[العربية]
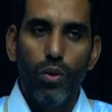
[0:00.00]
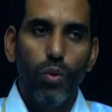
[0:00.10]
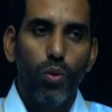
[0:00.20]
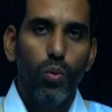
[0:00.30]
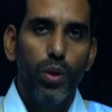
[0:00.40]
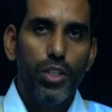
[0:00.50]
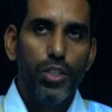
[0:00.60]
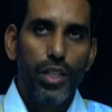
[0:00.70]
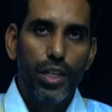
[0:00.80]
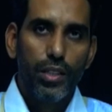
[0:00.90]
وهو
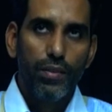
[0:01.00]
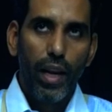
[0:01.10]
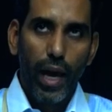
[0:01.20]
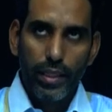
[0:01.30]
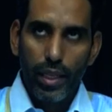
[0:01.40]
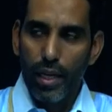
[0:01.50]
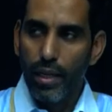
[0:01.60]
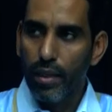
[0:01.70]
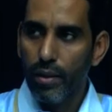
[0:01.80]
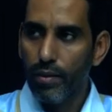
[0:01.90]
يستهدف
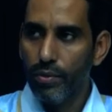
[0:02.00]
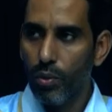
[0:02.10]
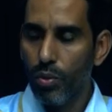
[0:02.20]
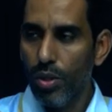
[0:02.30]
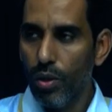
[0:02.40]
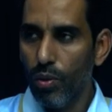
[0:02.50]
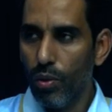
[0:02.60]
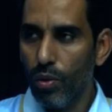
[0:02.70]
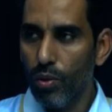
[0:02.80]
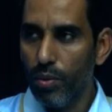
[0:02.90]
العدالة في توزيع
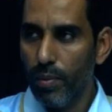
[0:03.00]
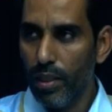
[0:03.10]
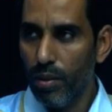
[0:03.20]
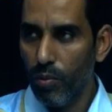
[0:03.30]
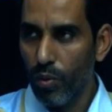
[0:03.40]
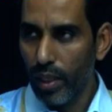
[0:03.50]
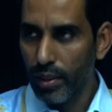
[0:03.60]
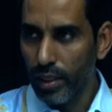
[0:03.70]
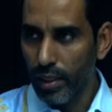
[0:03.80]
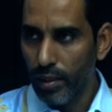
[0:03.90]
العقود بين
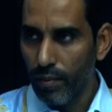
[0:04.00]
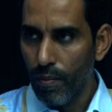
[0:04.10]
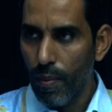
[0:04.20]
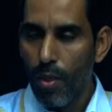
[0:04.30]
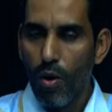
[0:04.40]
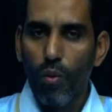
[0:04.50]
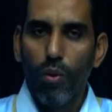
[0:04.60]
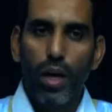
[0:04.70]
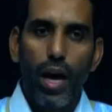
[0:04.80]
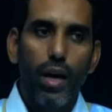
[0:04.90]
المواطنين
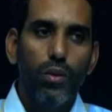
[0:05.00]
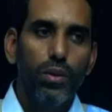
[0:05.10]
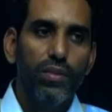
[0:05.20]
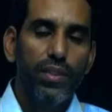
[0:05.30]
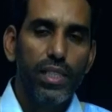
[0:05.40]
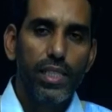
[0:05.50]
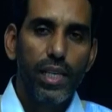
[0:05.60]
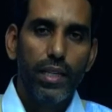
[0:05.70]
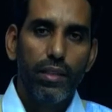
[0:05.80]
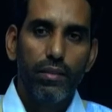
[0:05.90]
والقانون
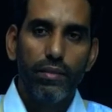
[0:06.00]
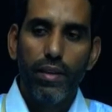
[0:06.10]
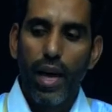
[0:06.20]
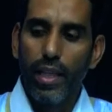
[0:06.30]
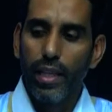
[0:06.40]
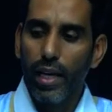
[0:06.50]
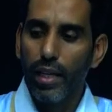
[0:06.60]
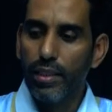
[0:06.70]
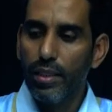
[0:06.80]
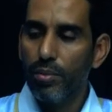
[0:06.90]
انفصل بهذه
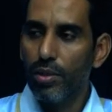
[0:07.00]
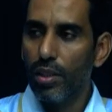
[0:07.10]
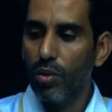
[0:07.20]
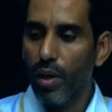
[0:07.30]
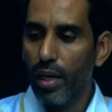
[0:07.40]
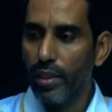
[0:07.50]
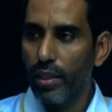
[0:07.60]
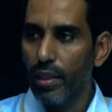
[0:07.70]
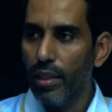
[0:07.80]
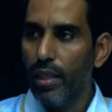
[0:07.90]
القضية بشكل واضح
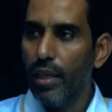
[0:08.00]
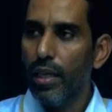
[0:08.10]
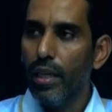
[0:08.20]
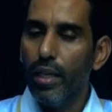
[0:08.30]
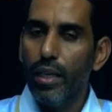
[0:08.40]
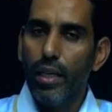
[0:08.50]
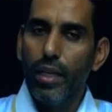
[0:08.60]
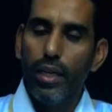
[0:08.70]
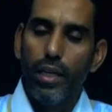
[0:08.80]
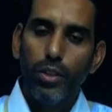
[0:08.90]

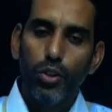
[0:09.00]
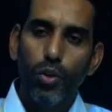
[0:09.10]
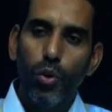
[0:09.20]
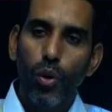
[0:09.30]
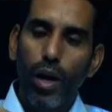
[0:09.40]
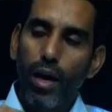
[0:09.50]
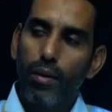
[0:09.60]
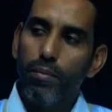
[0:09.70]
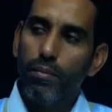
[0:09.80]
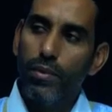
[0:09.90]
آه، شنو هو
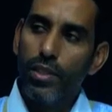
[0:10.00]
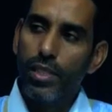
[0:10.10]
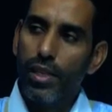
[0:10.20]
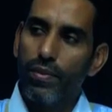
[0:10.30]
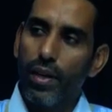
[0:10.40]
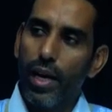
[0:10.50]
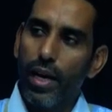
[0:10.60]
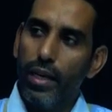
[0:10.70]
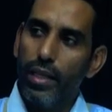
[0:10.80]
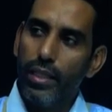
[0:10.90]
رقم الصفقة
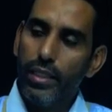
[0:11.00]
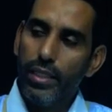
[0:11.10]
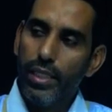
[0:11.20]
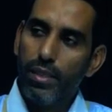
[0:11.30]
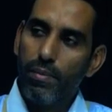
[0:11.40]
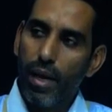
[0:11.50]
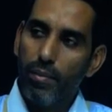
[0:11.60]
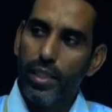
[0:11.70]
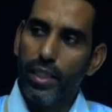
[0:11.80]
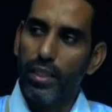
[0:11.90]
اللي يسمح
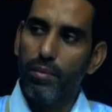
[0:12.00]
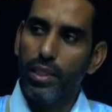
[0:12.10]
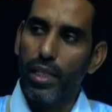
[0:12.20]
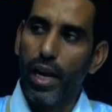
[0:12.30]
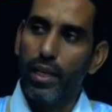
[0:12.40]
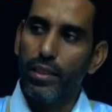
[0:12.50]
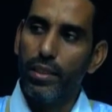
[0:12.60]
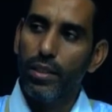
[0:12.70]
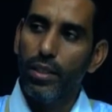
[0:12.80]
بنعطى بالتراضي